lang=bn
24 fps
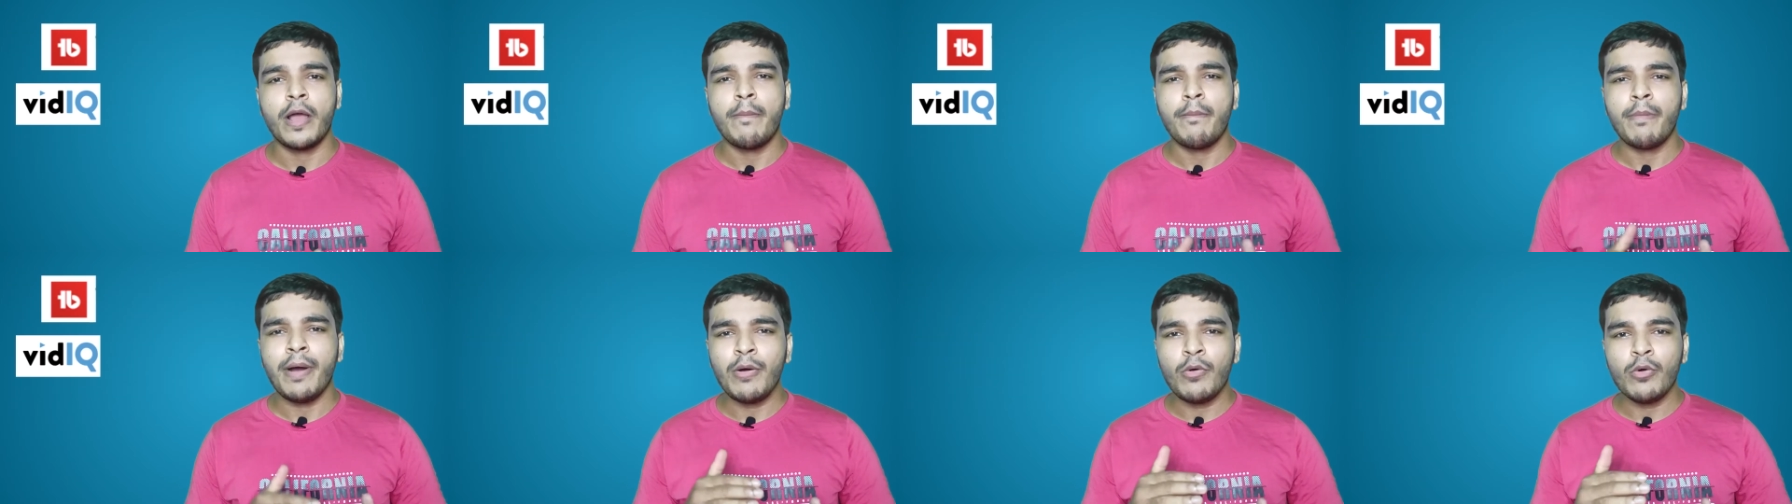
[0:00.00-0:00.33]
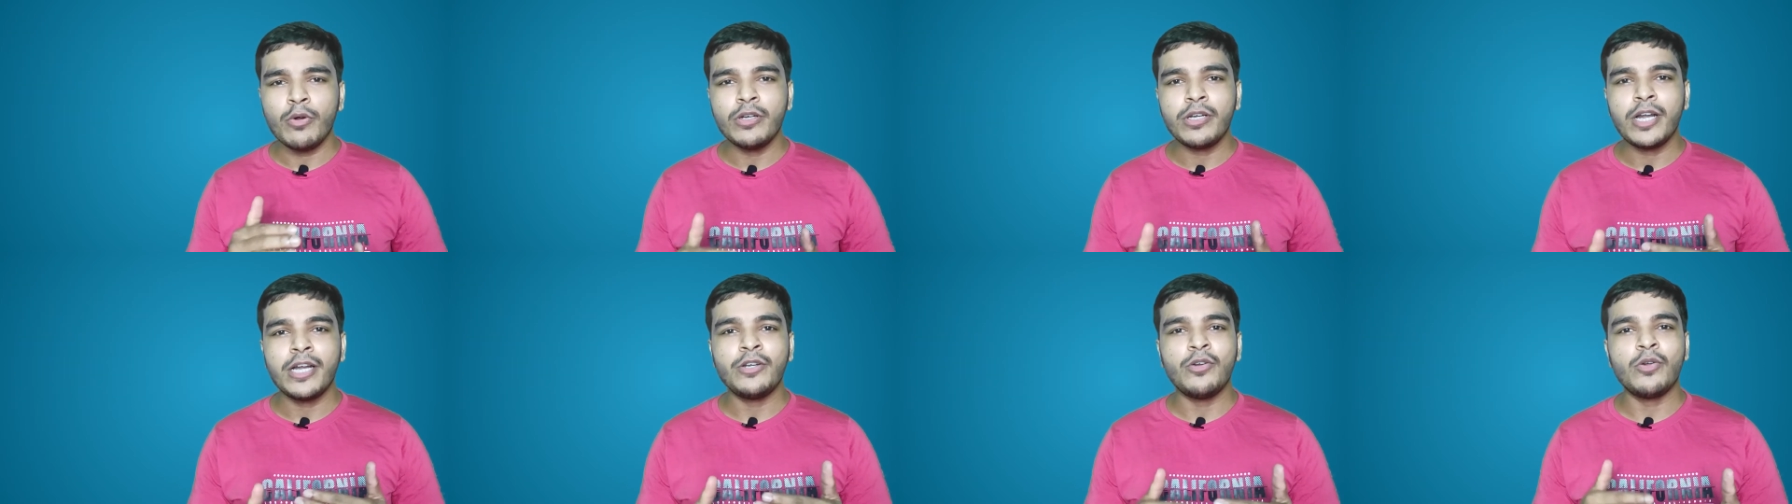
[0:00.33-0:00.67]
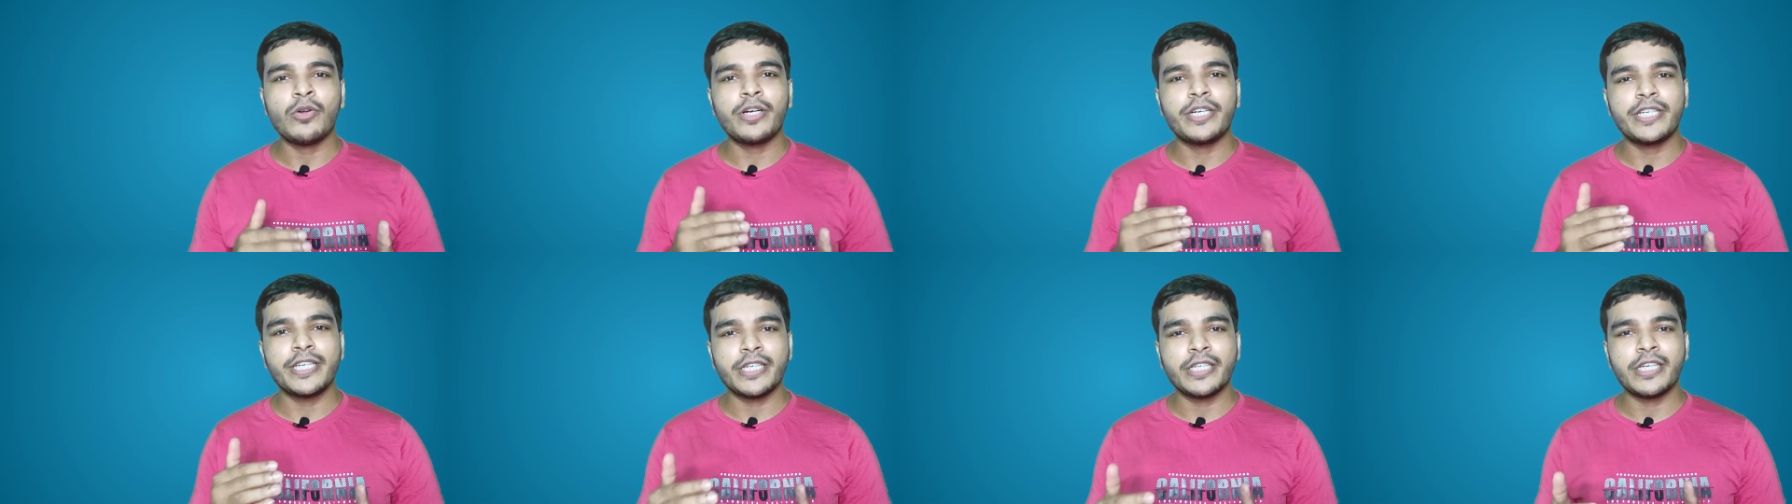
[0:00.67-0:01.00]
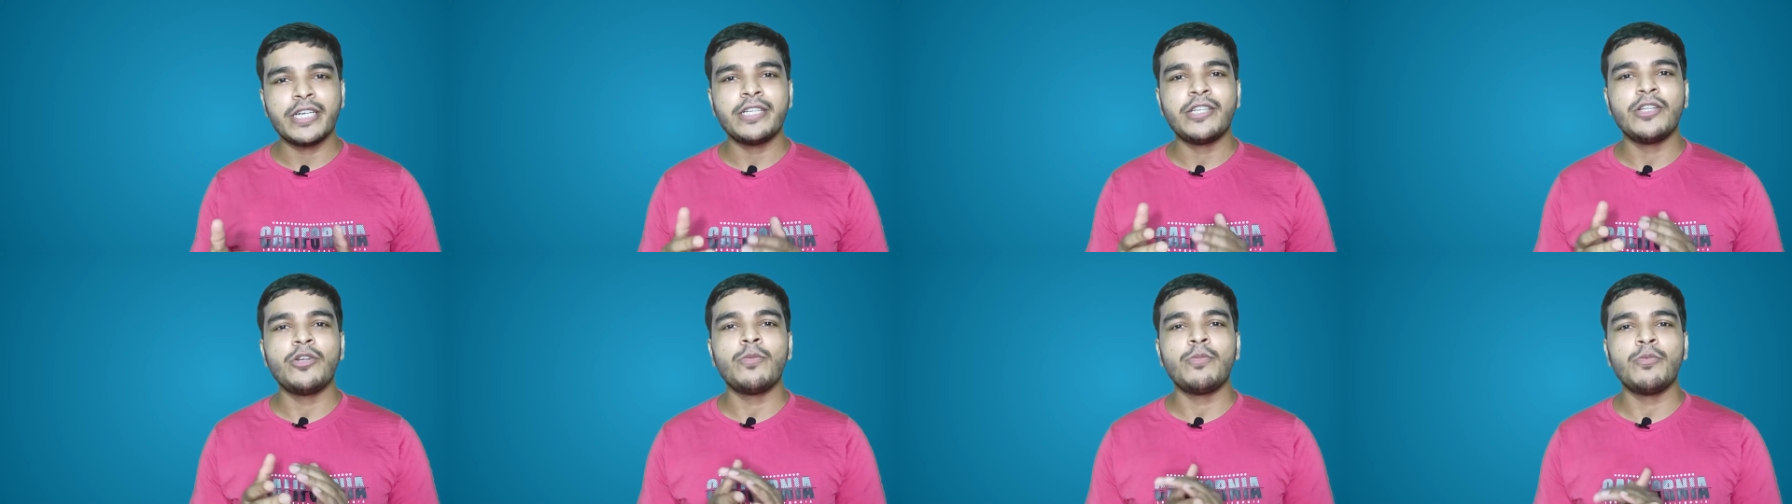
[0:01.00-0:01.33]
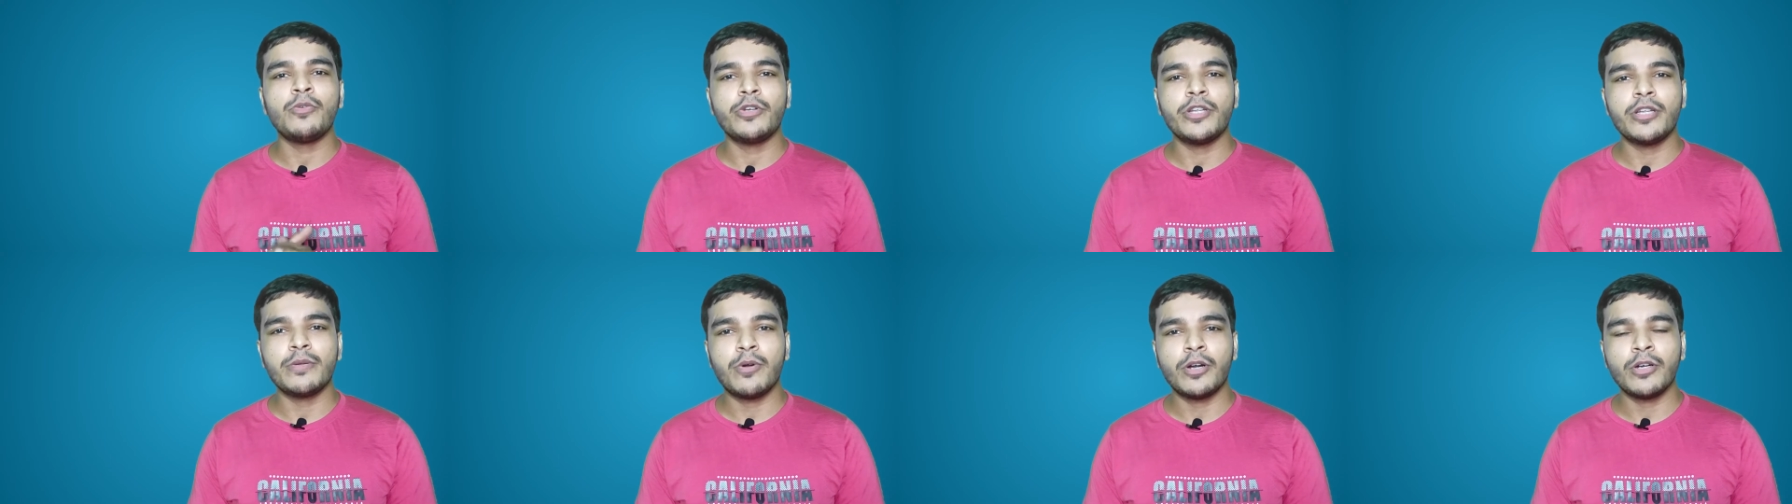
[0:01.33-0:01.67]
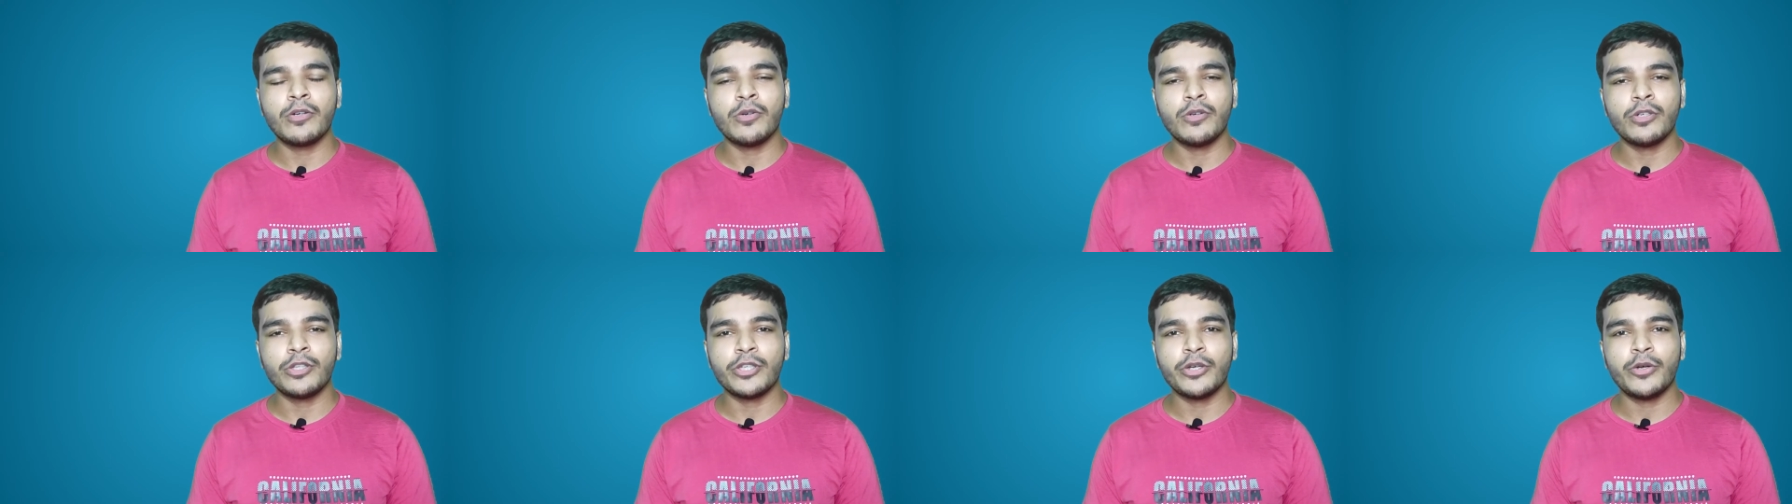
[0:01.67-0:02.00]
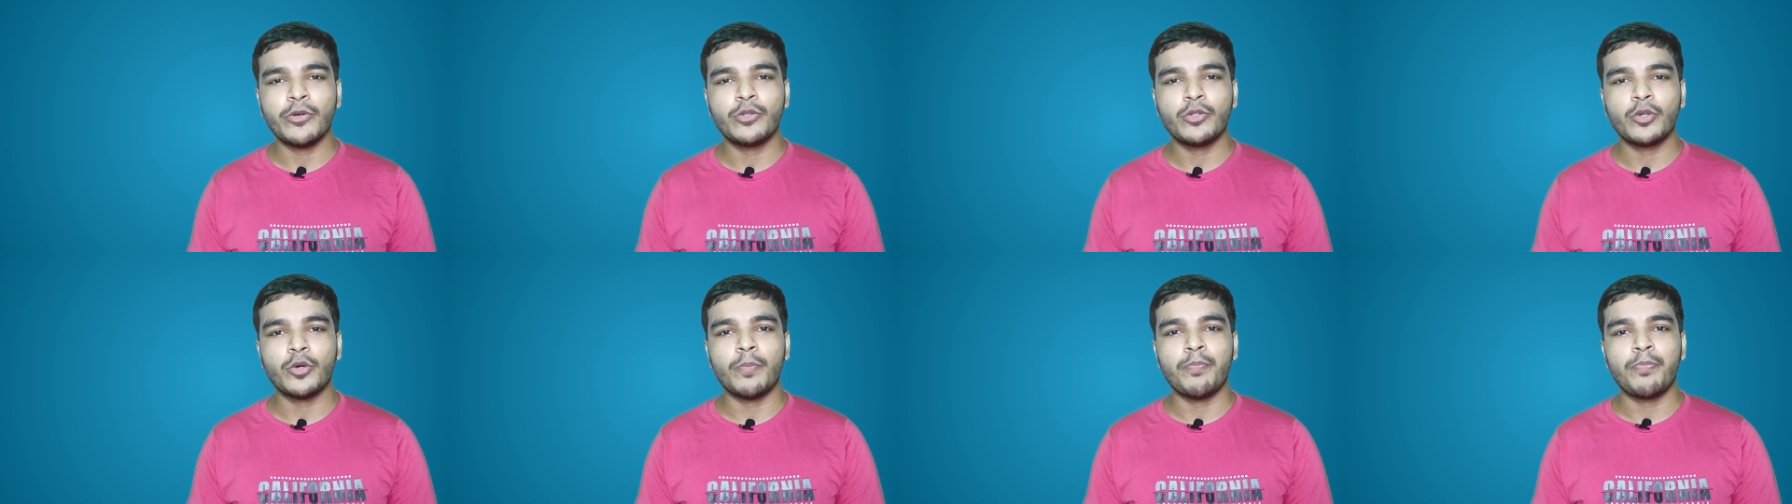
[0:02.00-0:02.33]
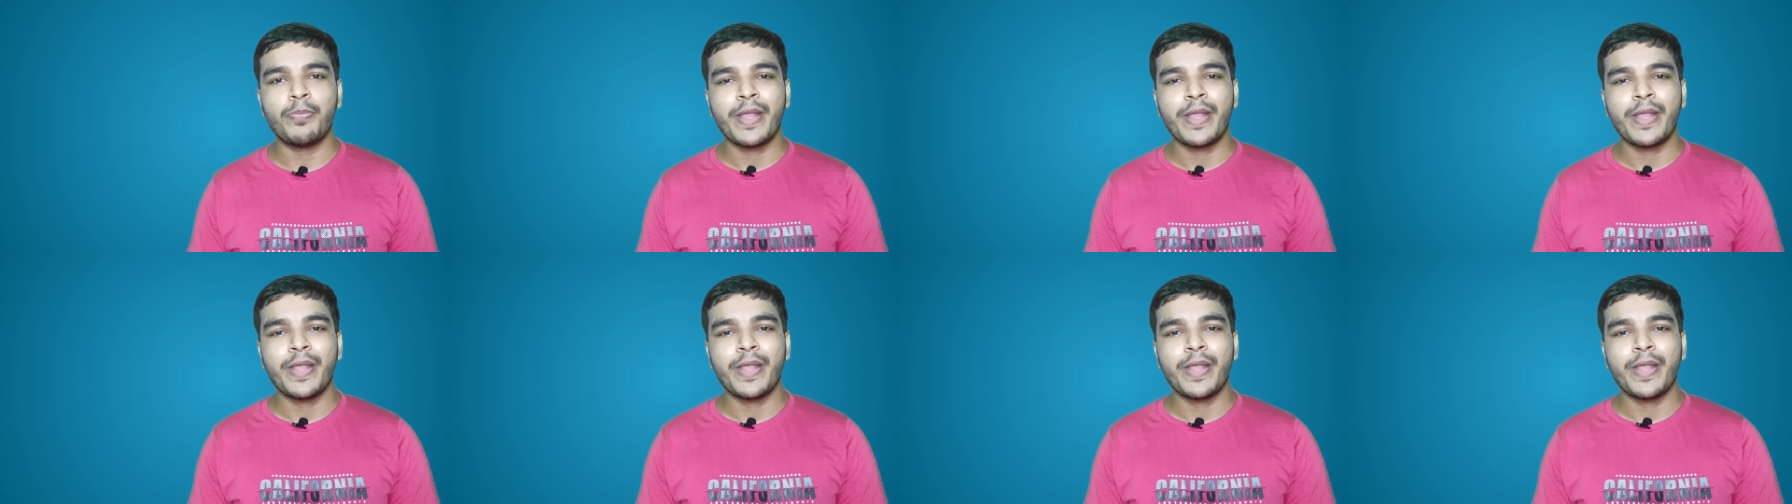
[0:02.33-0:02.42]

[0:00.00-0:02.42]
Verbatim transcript: বা অন্যান্য ক্রিয়েটারদের ওপর নির্ভর করতে হতো